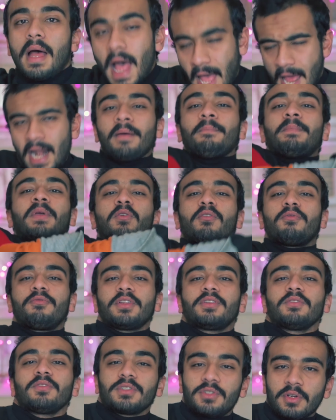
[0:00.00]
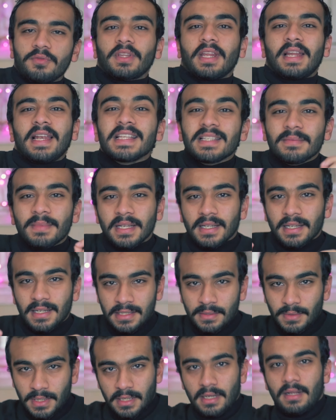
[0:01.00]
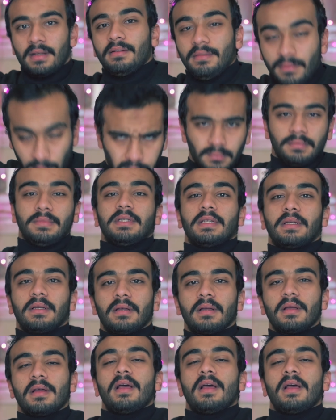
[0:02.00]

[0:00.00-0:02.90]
اهلا بيكم في فيديو شفت لازم الاسم اللي هي دي